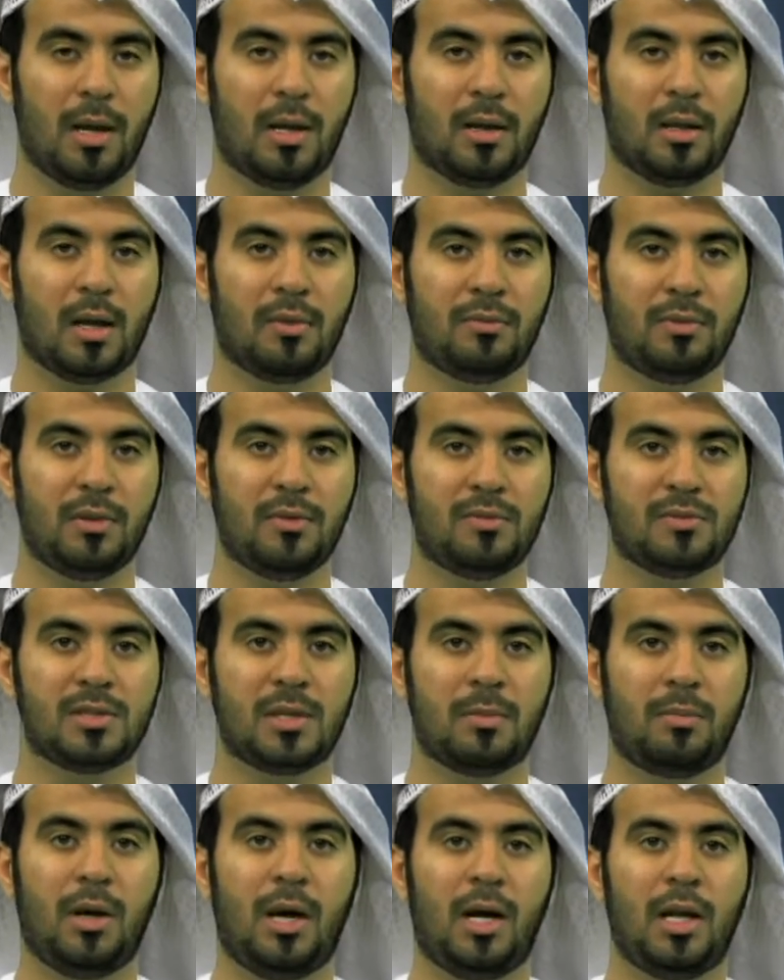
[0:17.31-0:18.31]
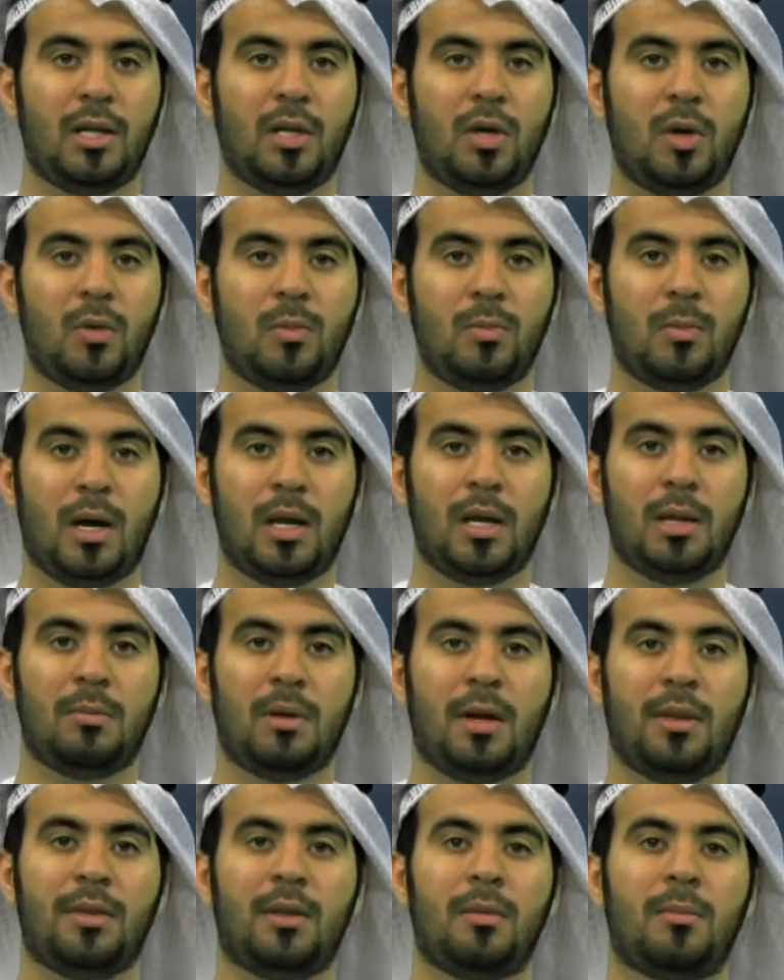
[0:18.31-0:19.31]
الخفيف صباح اليوم على
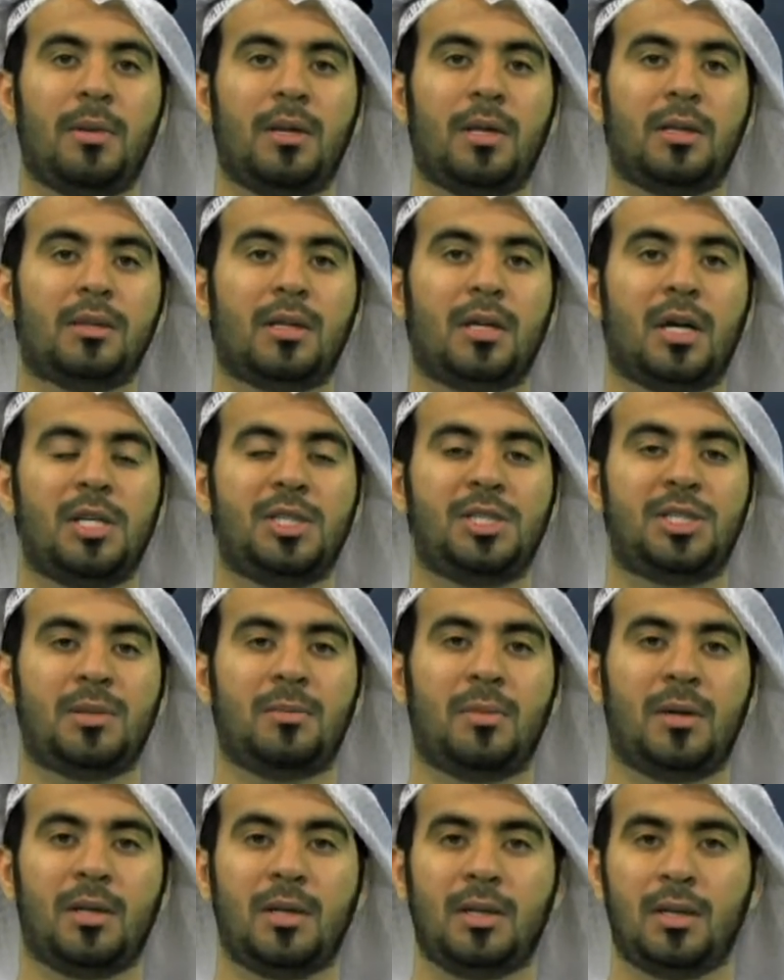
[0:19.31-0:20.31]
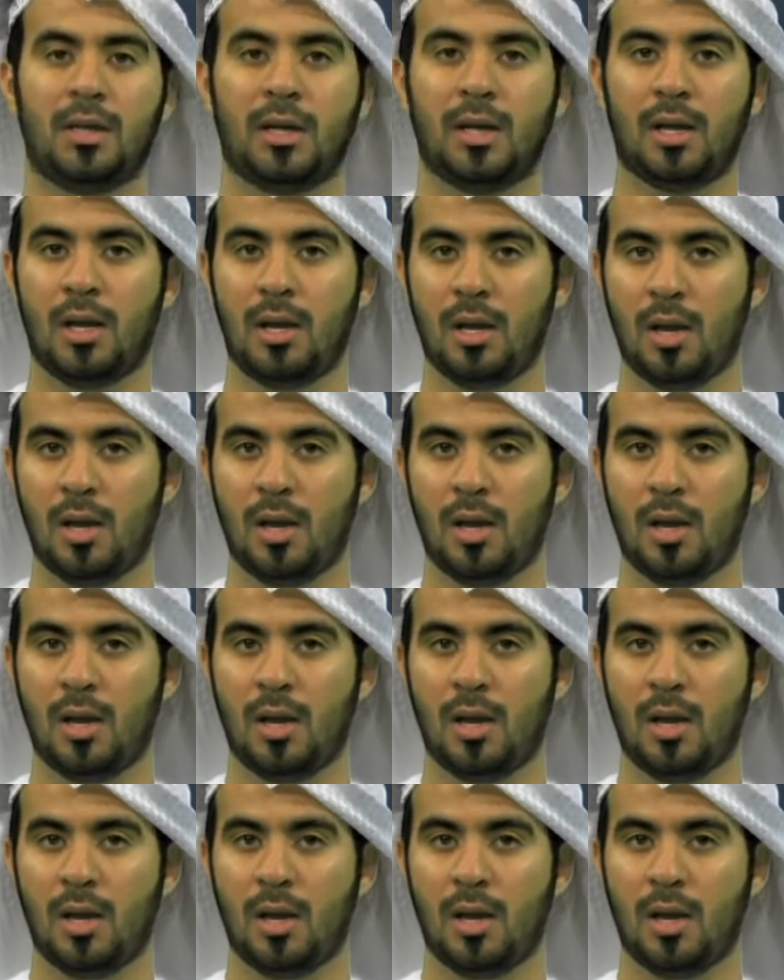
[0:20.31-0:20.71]
بعض المناطق الشمالية